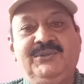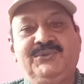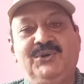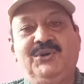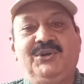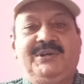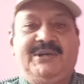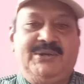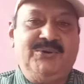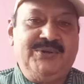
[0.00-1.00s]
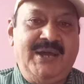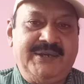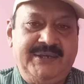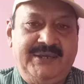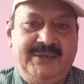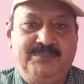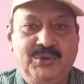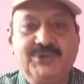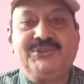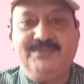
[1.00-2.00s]
जो करोना के
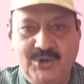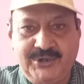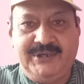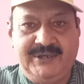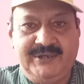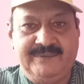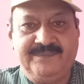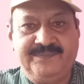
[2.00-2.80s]
भुक्त भोगी हैं